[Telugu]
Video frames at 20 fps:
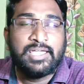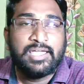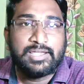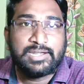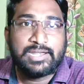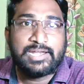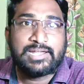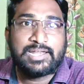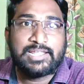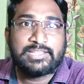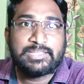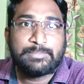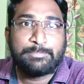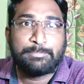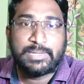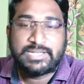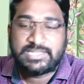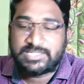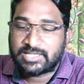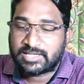రేట్లు అయితే
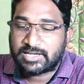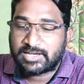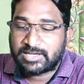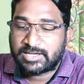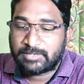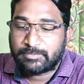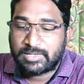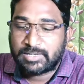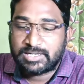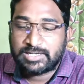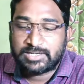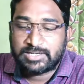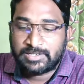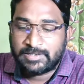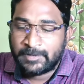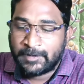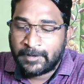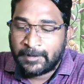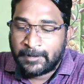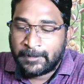పెంచారండి మళ్ళీని
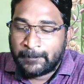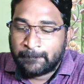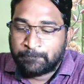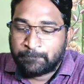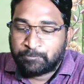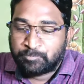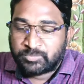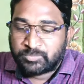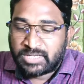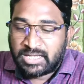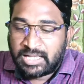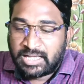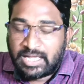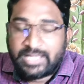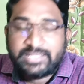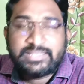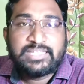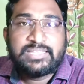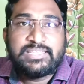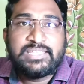
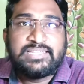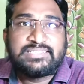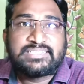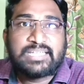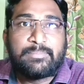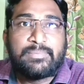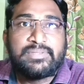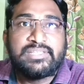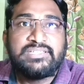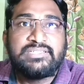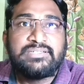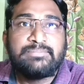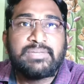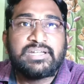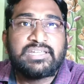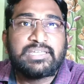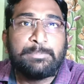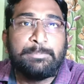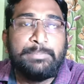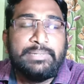అయితే దీనికి సంబంధించిన
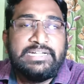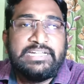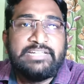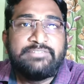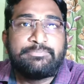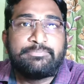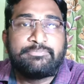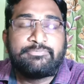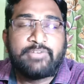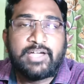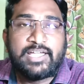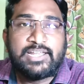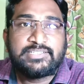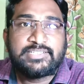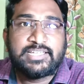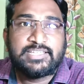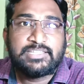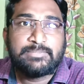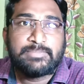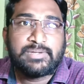మనకి పీడిఎఫ్ ఫైల్స్
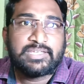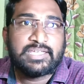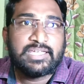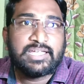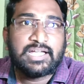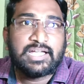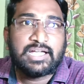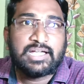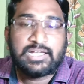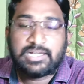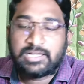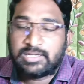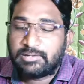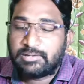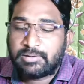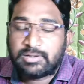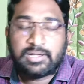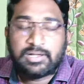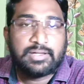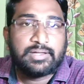అయితే మనకి ఇంకా
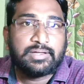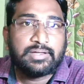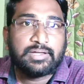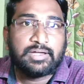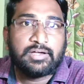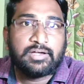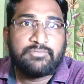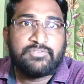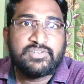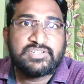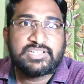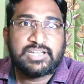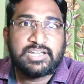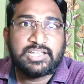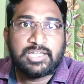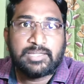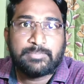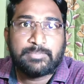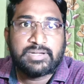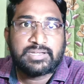
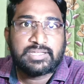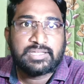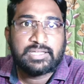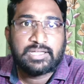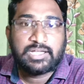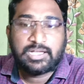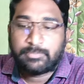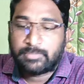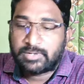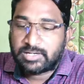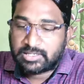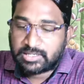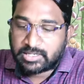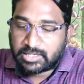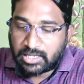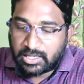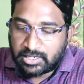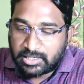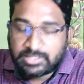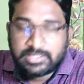అఫీషియల్గా మనకి ఇంకా మనకి
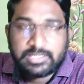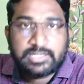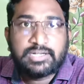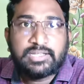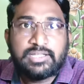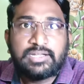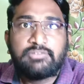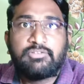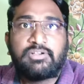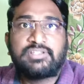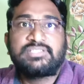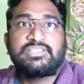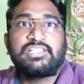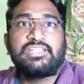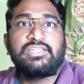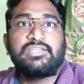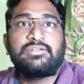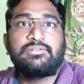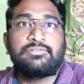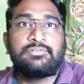రాలేదండి వస్తే
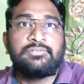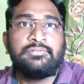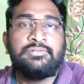నేను